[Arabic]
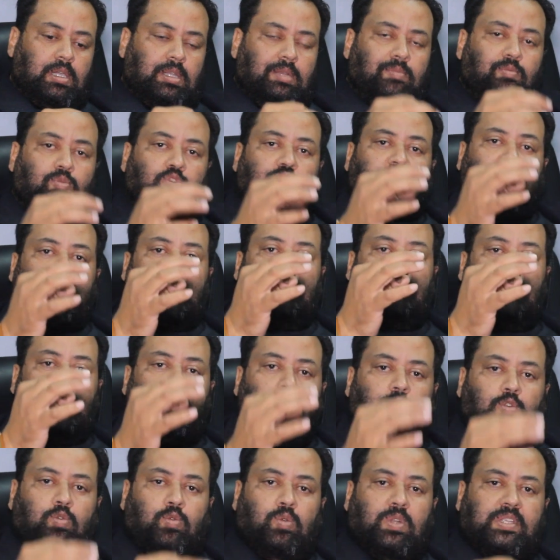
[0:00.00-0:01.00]
المشكل
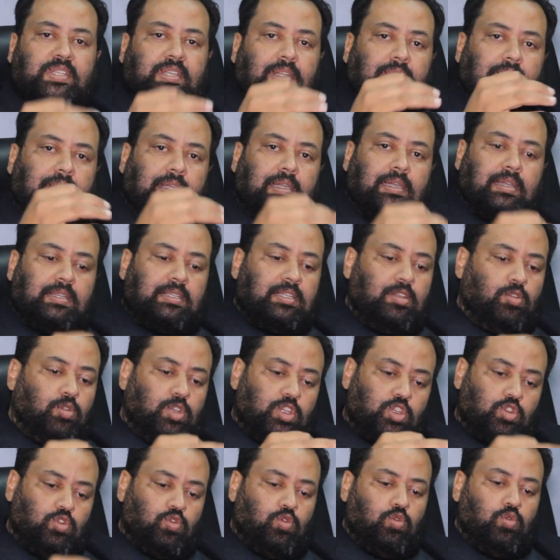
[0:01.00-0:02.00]
من الاول حتى الاخر
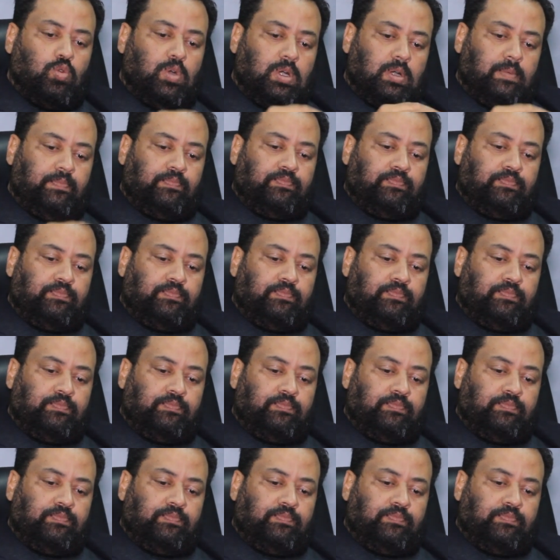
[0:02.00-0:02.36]
ديالو اشنو هو